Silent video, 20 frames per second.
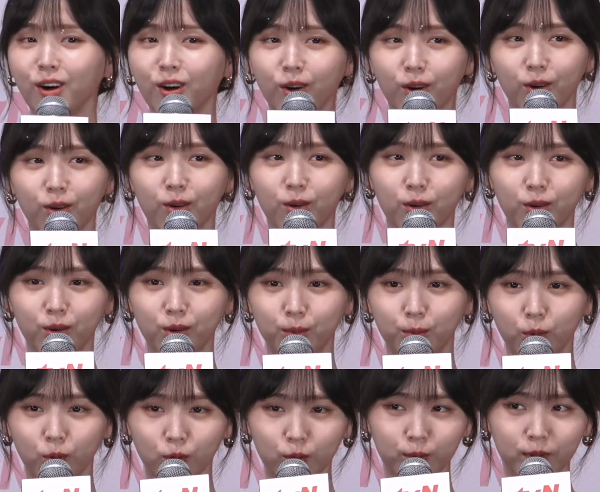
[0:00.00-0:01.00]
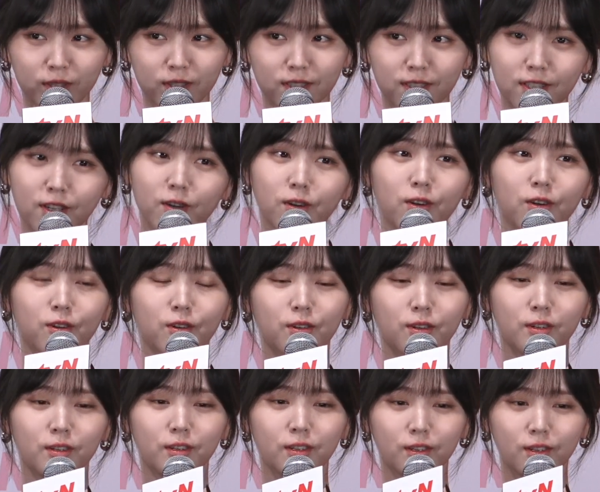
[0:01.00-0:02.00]
어,
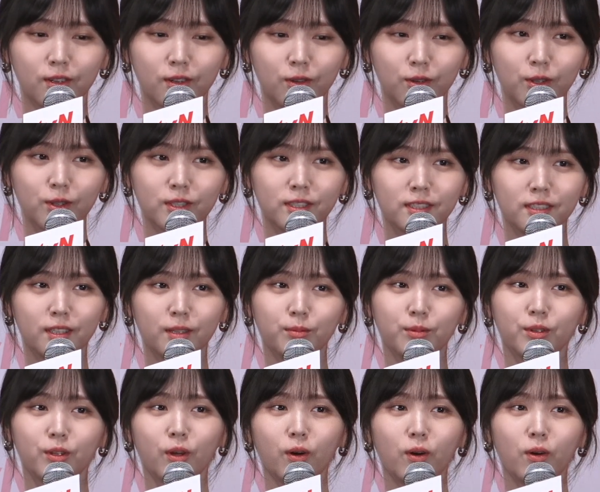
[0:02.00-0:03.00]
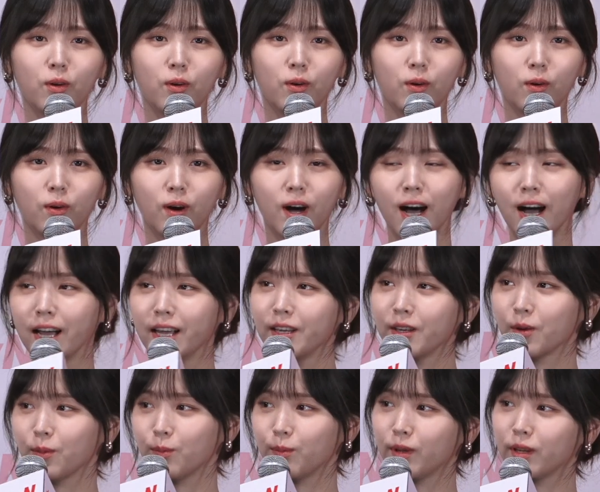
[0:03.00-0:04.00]
모음이는요, 어렸을 때부터
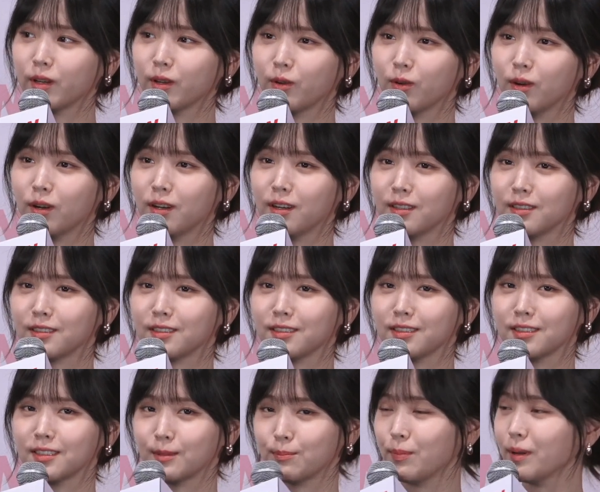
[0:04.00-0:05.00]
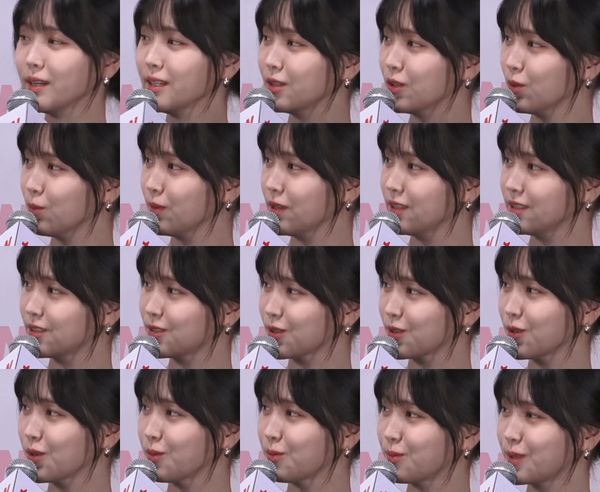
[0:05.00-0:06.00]
아이언맨과 이제
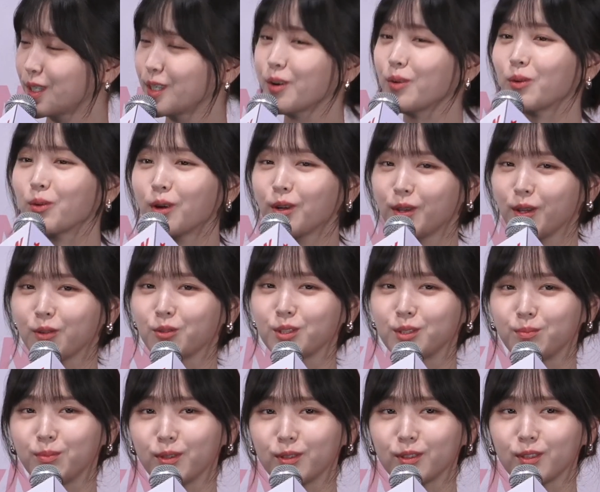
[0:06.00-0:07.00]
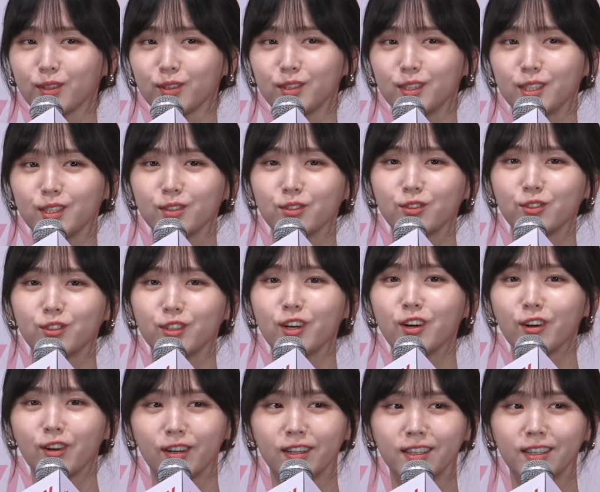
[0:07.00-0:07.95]
스파이더맨처럼 히어로가 되고 싶었던 친구고요.